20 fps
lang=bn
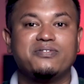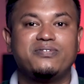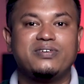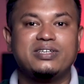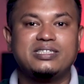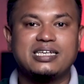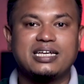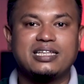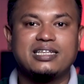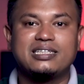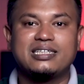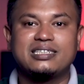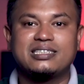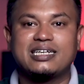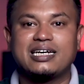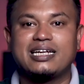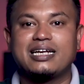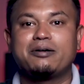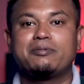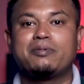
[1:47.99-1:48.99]
ভিসা দিতে
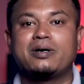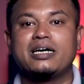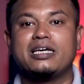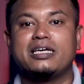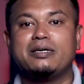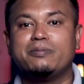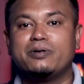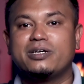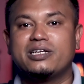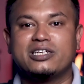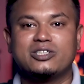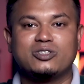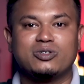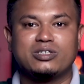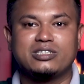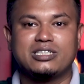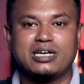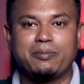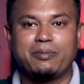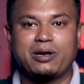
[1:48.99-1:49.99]
চায় না বা
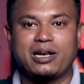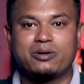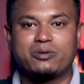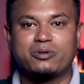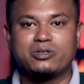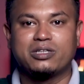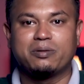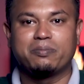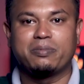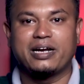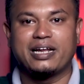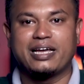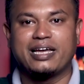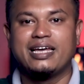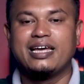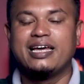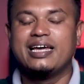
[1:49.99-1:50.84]
ইমিগ্রেশনে ঝামেলা করতে পারে